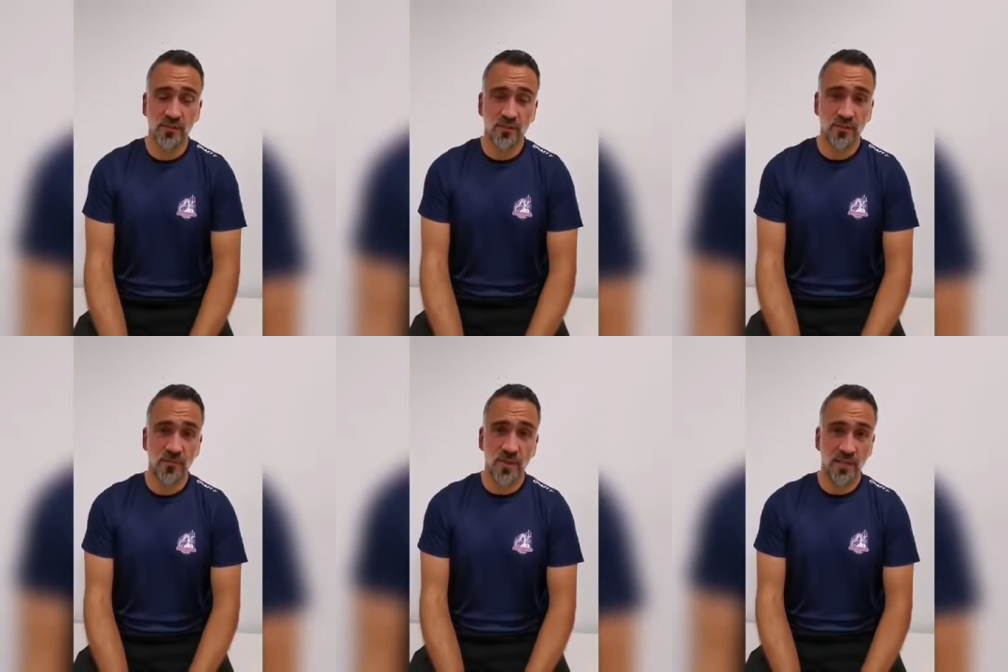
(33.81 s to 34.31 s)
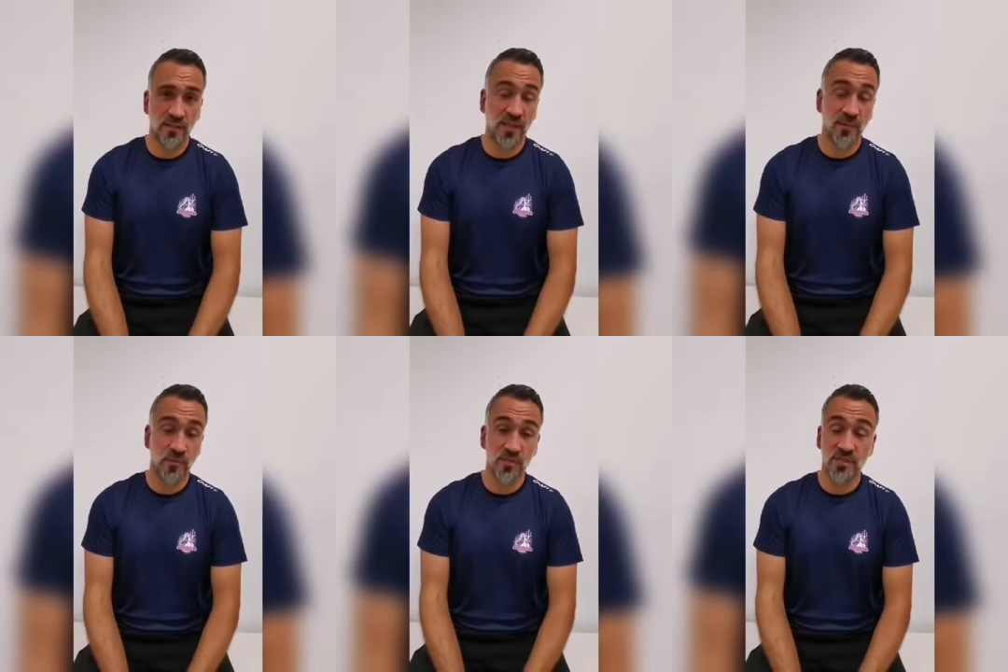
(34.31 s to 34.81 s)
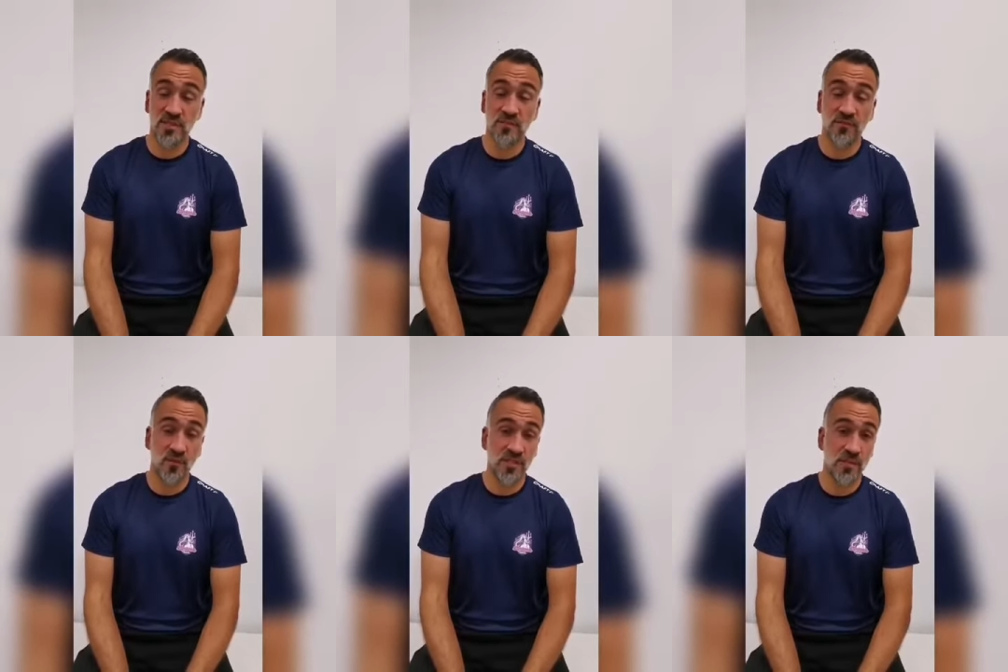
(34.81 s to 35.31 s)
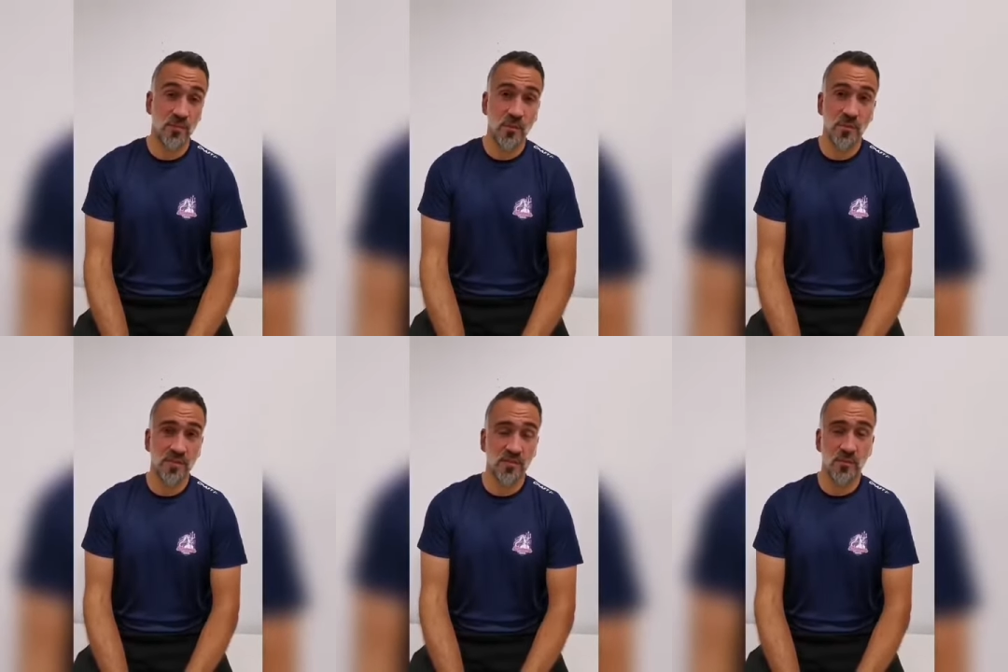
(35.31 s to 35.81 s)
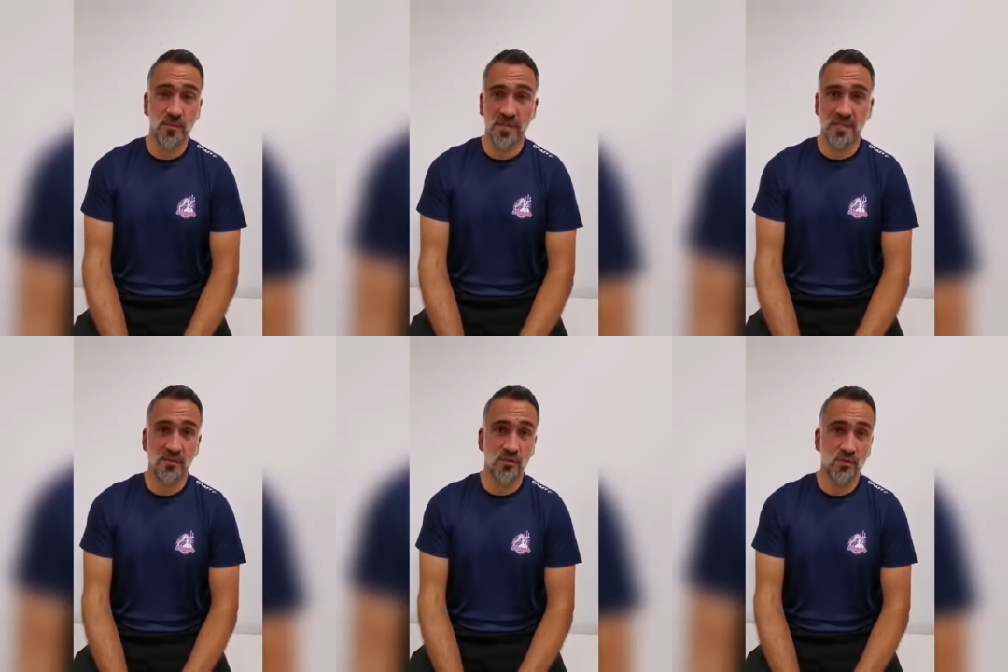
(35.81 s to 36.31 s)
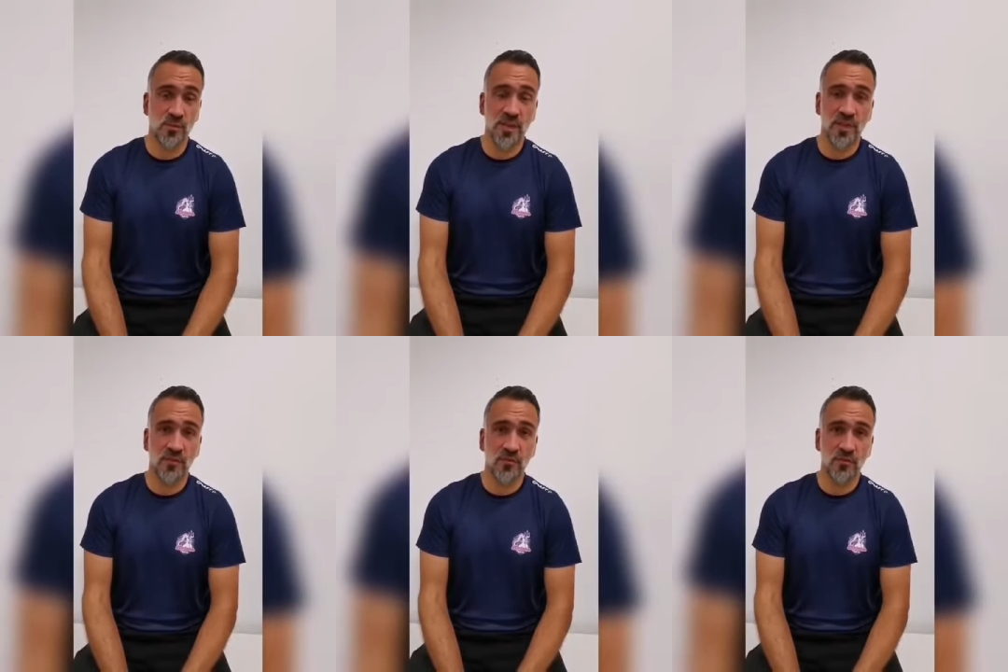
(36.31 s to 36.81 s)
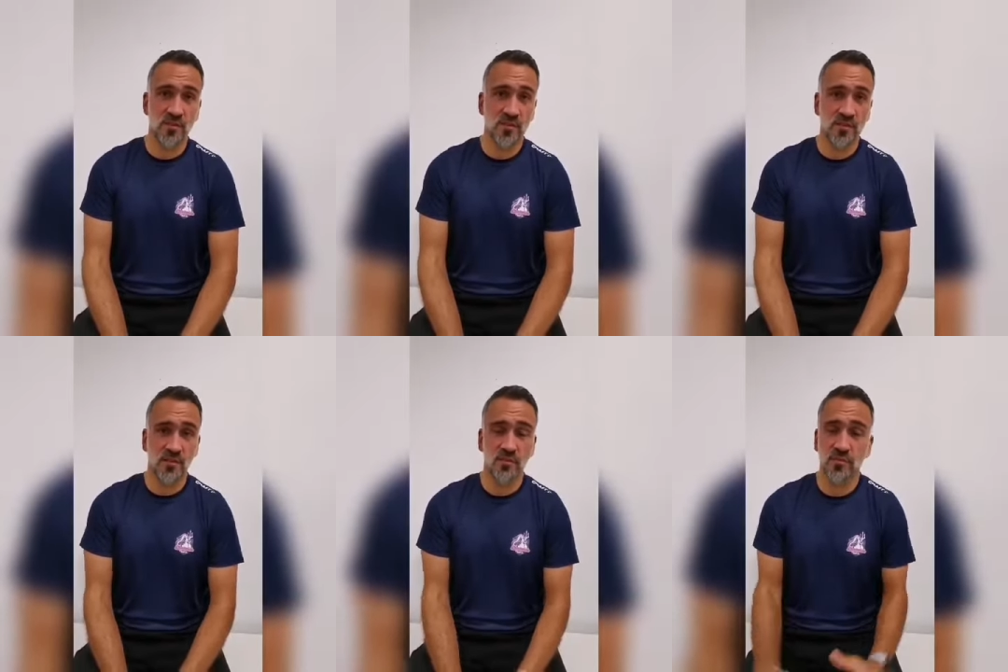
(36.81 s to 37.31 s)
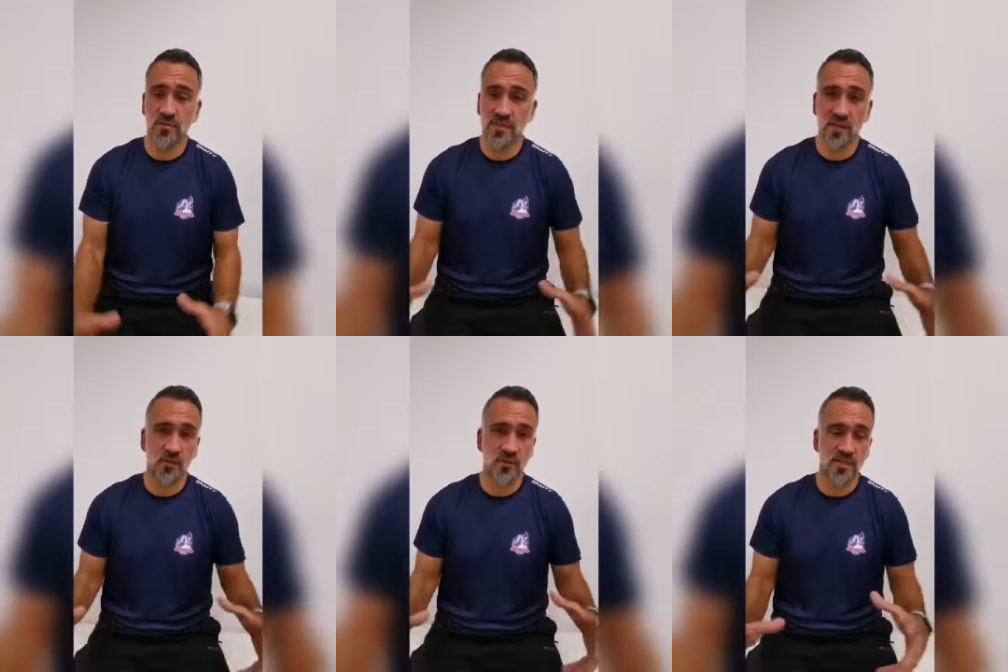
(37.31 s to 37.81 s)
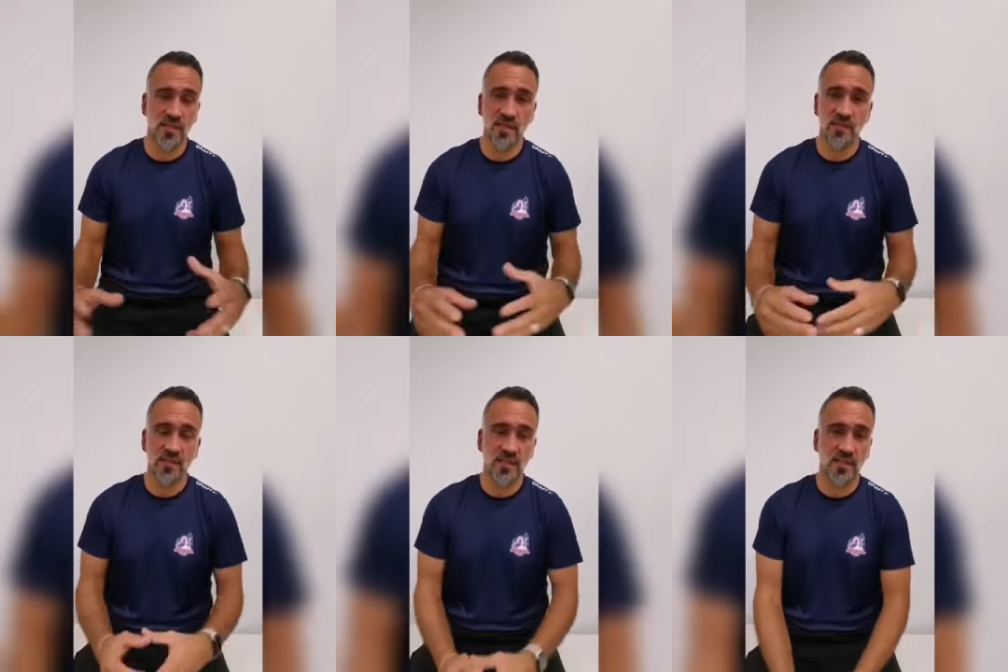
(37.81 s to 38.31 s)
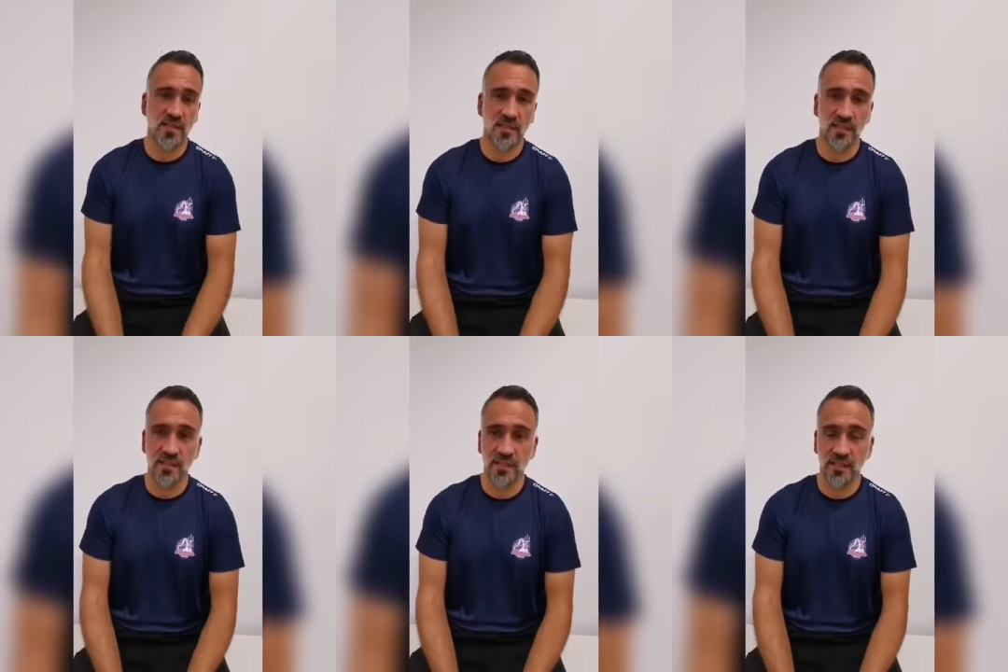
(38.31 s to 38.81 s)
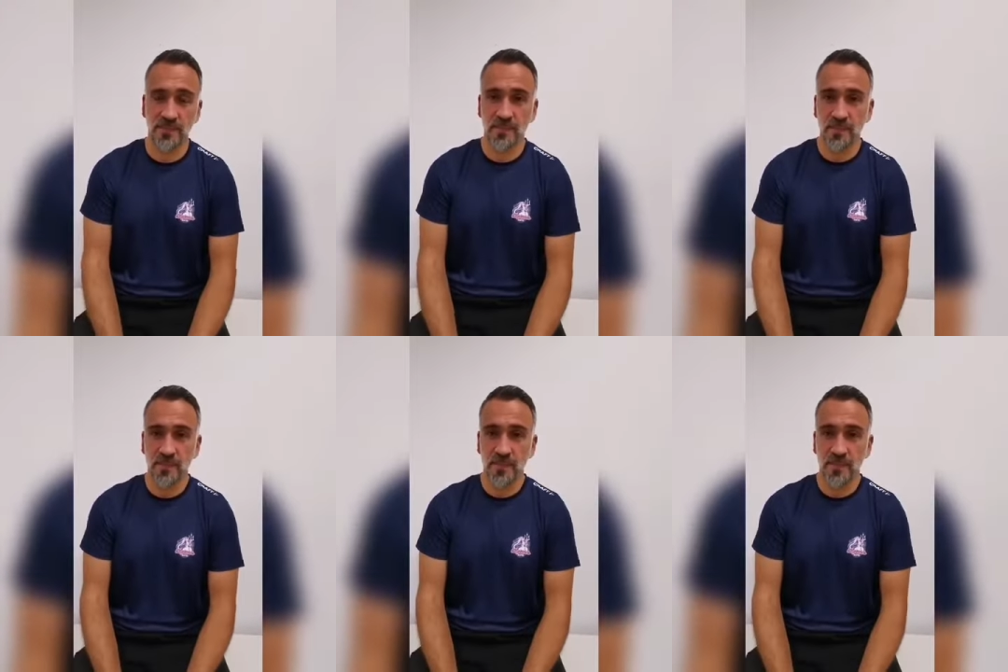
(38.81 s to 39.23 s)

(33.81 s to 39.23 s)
euh, bah, très positif forcément, parce que passer une semaine tous ensemble, ça resserre, hein, ça crée des liens.